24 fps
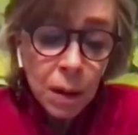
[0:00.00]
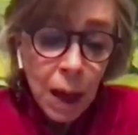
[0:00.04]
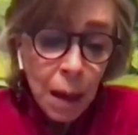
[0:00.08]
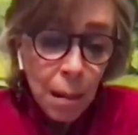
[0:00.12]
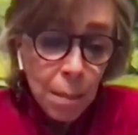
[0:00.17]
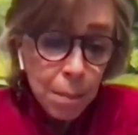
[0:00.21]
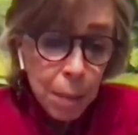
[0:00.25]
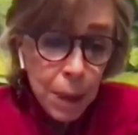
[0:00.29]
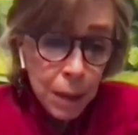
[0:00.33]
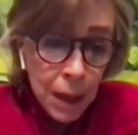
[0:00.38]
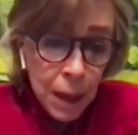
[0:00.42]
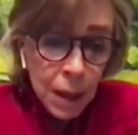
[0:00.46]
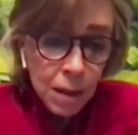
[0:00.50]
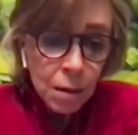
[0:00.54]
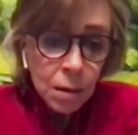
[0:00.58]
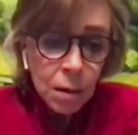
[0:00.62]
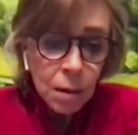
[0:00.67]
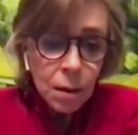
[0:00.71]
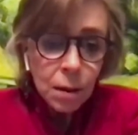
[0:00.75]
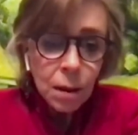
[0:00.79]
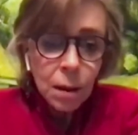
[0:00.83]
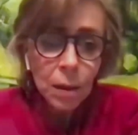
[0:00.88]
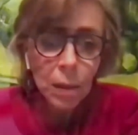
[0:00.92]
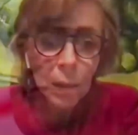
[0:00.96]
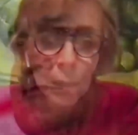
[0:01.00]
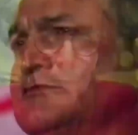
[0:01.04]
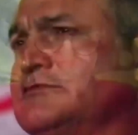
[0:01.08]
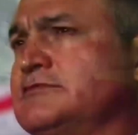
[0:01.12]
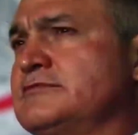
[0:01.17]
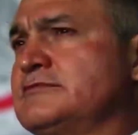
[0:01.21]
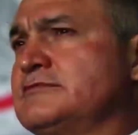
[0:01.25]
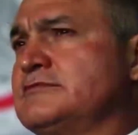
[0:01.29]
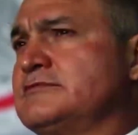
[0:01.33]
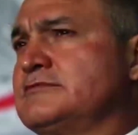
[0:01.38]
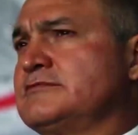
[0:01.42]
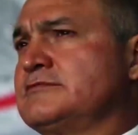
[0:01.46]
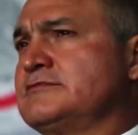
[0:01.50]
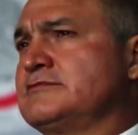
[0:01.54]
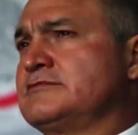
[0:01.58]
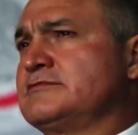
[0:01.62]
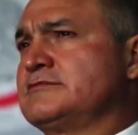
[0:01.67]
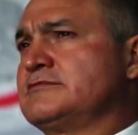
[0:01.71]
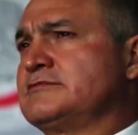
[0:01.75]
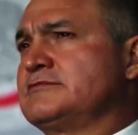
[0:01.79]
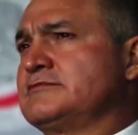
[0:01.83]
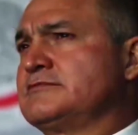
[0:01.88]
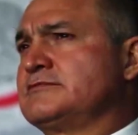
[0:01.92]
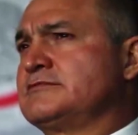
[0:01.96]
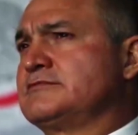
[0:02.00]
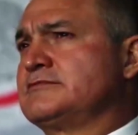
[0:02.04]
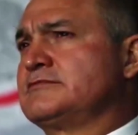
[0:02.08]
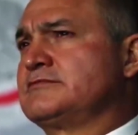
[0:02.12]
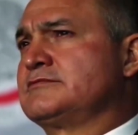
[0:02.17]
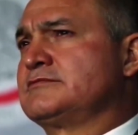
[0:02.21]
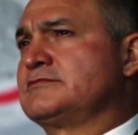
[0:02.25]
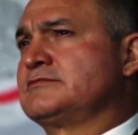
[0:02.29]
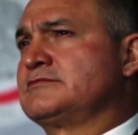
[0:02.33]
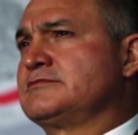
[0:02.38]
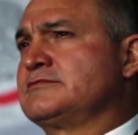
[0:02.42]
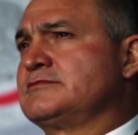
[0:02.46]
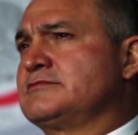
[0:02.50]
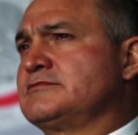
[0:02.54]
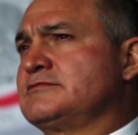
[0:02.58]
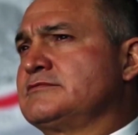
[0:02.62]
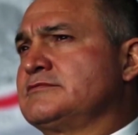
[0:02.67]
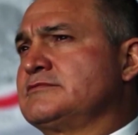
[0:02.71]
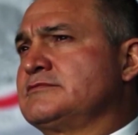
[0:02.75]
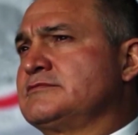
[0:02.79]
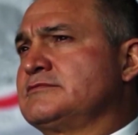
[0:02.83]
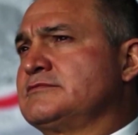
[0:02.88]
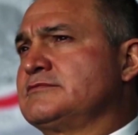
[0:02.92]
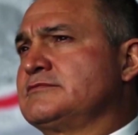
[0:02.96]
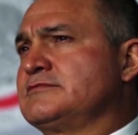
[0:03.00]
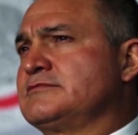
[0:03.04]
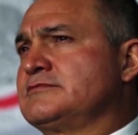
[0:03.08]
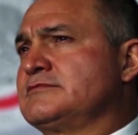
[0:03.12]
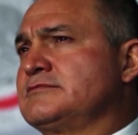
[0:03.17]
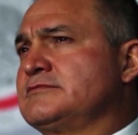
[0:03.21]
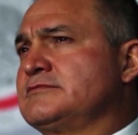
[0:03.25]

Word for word: también eh, ponen a México no